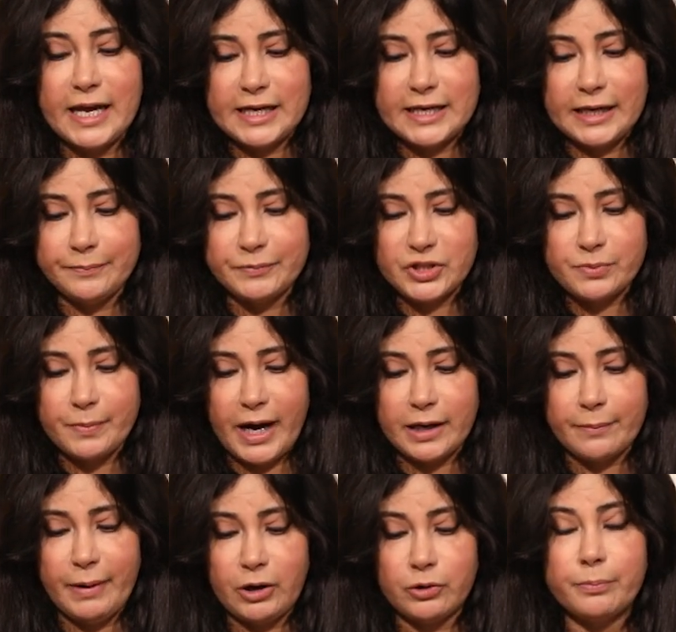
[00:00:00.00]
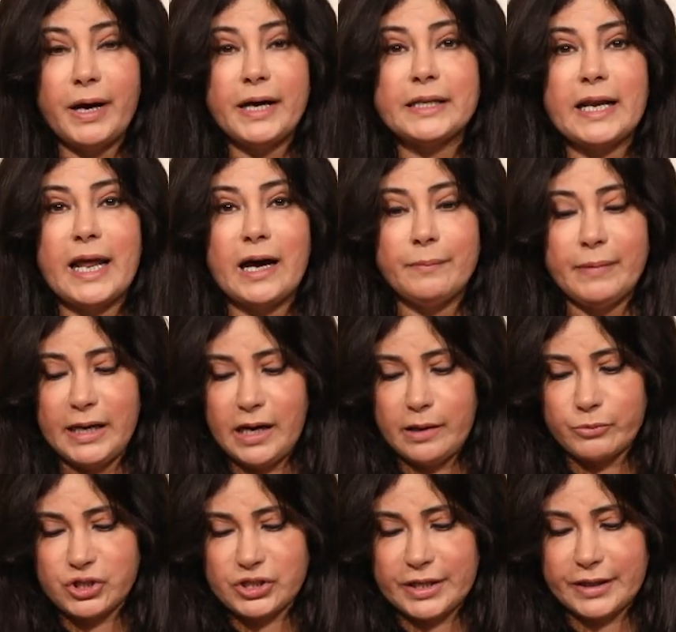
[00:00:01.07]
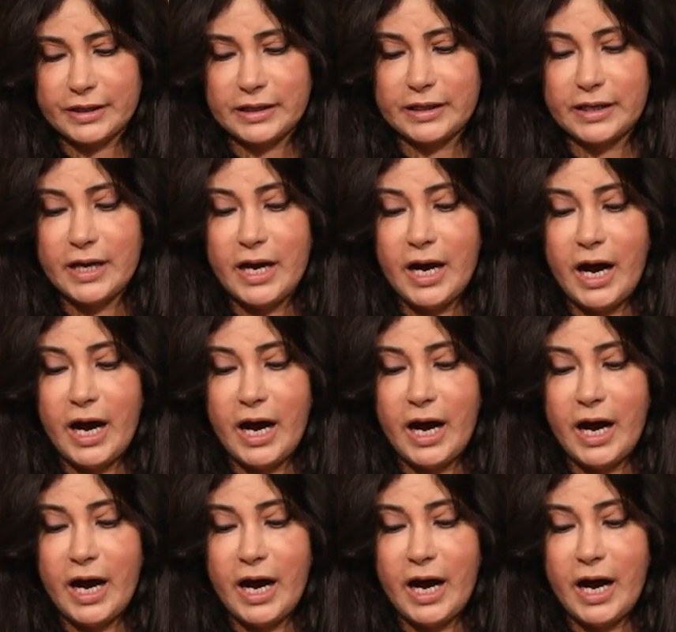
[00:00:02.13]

يلي بتجمعك معهم بعض الأعمال المشتركة